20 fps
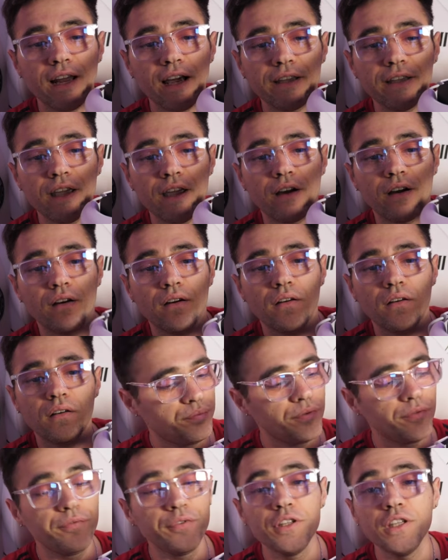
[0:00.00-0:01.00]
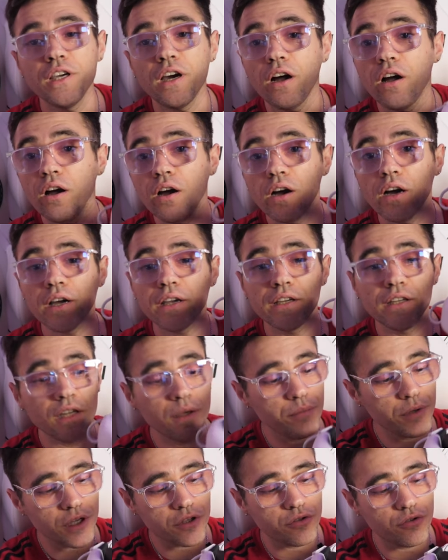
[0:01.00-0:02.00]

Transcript: à l'arrière pour venir régler, bien